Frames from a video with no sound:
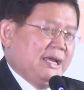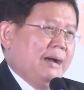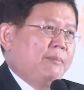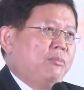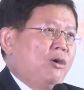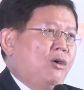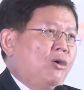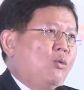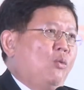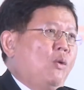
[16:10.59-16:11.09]
ธรร
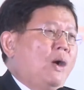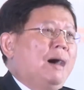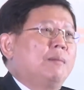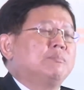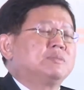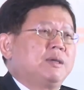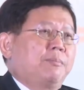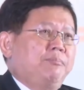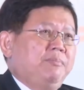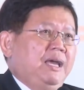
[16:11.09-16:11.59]
มของความ
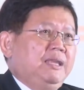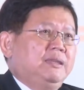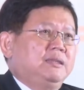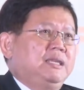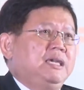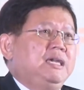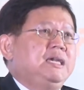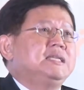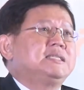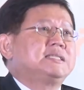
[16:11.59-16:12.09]
สำเร็จ
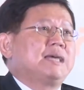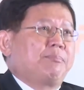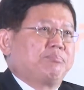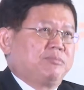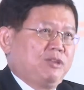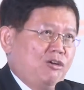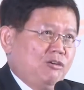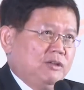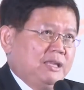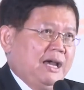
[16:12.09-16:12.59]
ที่จับ
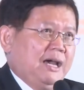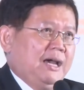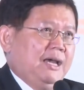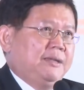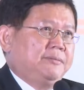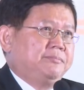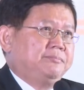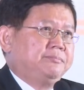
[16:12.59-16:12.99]
ต้องได้